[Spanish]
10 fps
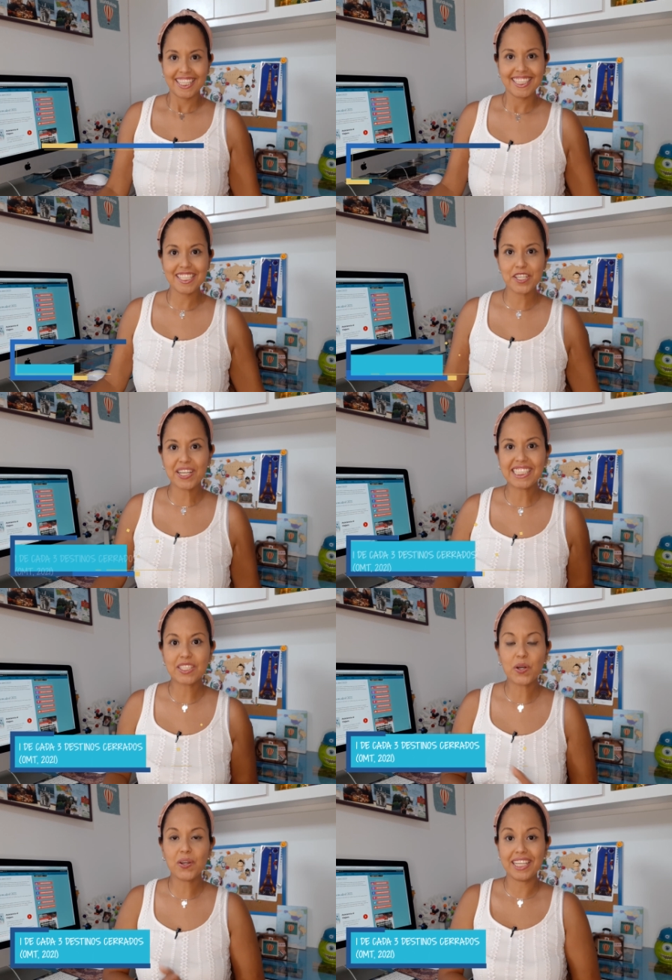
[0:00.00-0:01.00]
Dicho
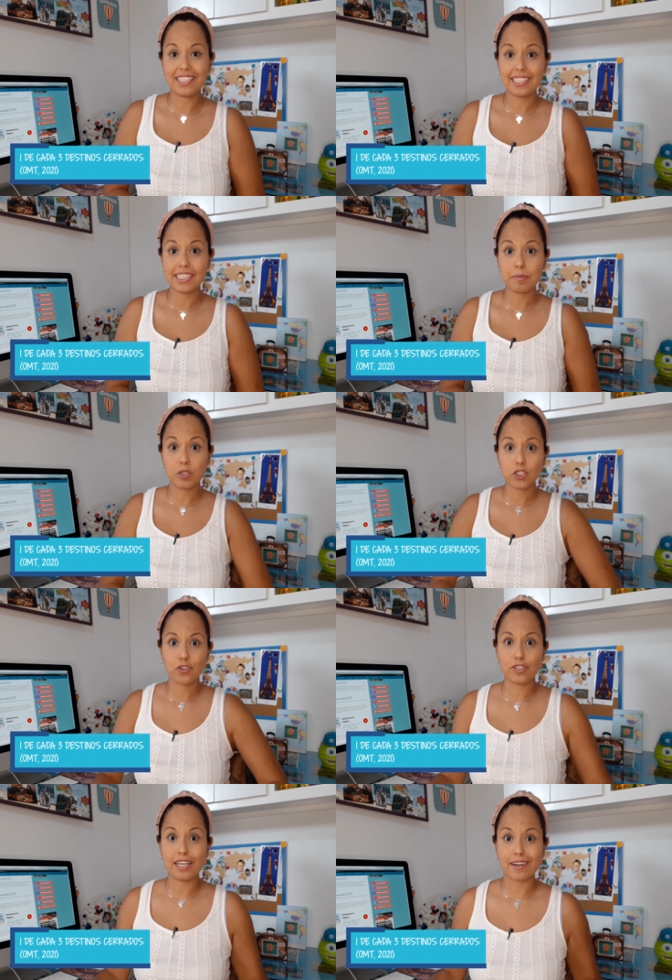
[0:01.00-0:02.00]
esto, iniciemos
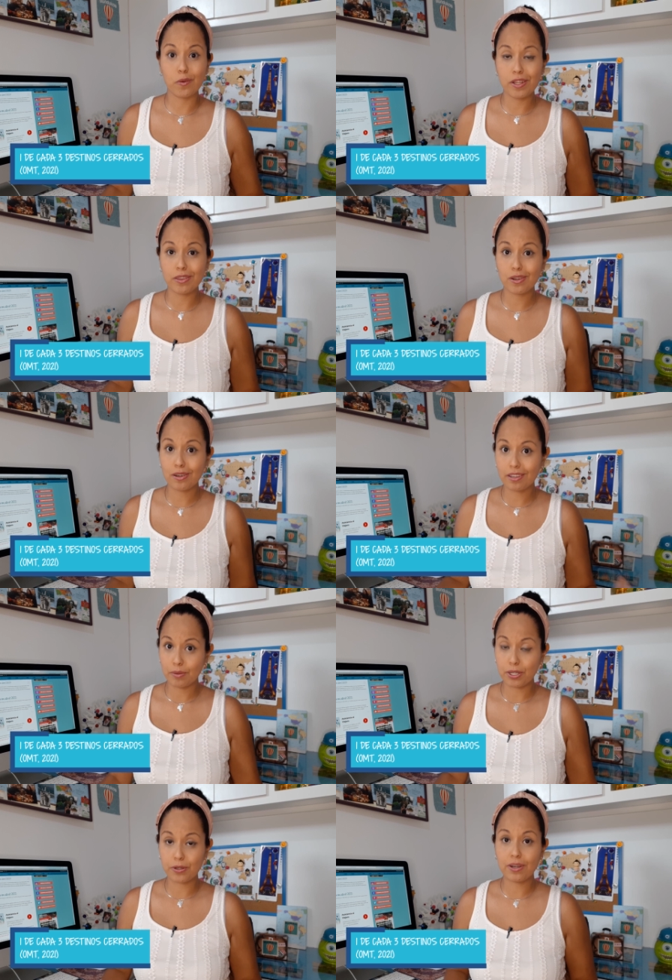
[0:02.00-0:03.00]
con el recuento
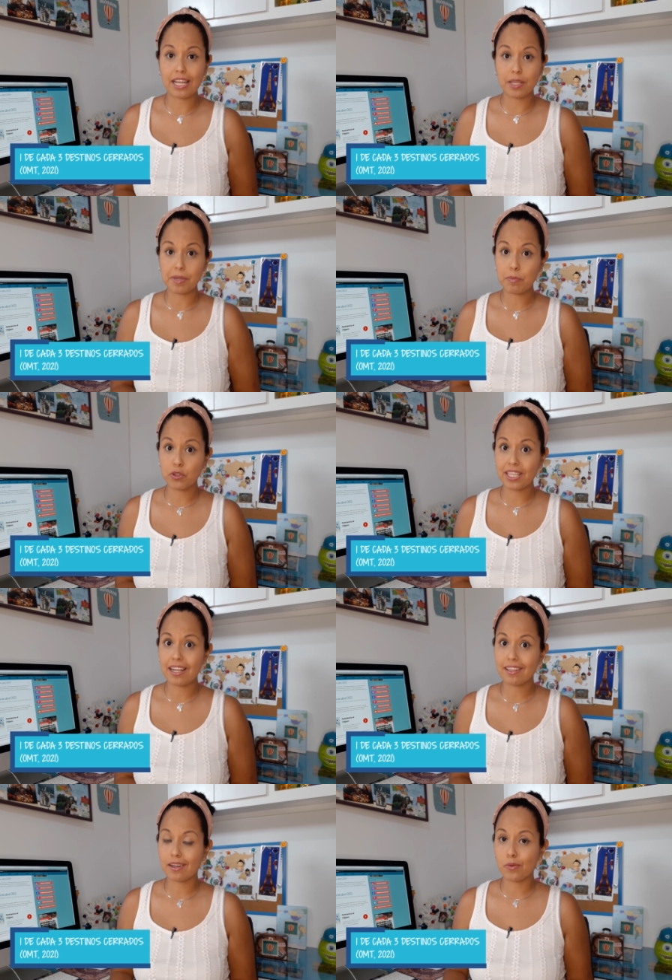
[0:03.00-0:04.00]
y bueno, a nivel
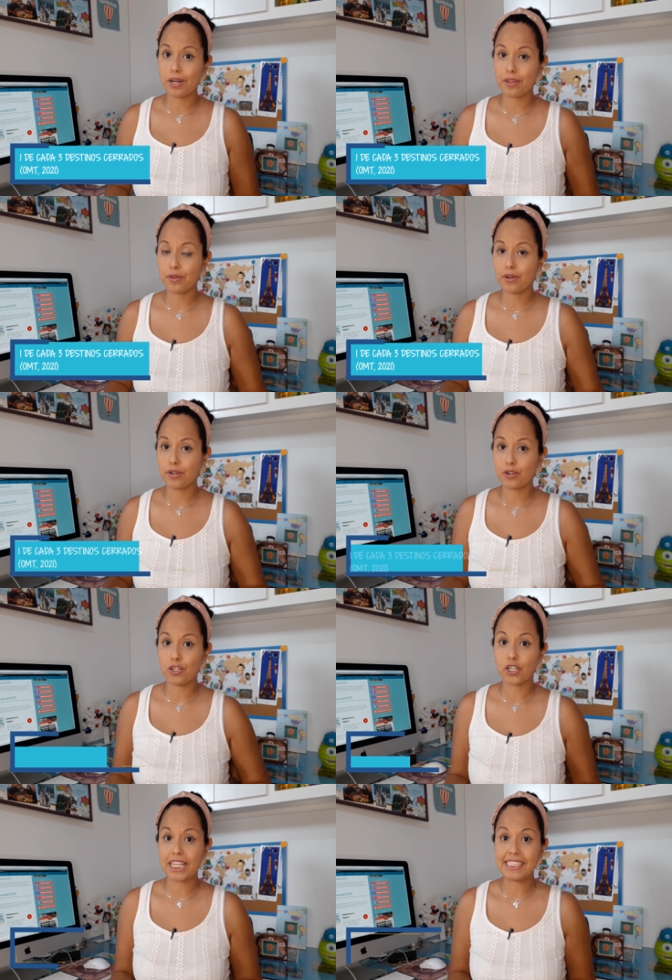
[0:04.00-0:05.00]
mundial, de acuerdo
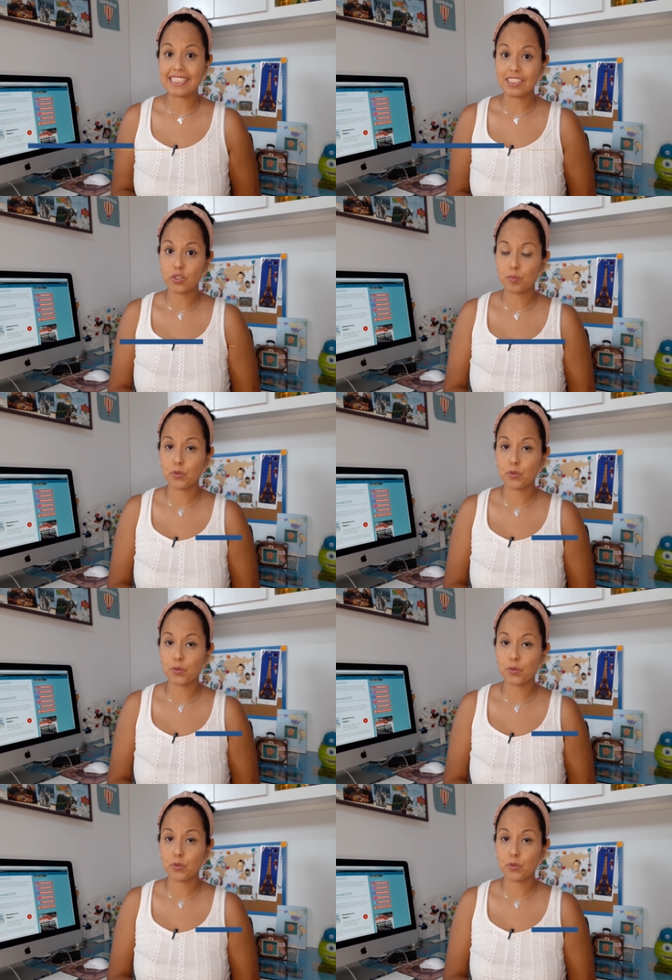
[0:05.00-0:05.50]
con la Organización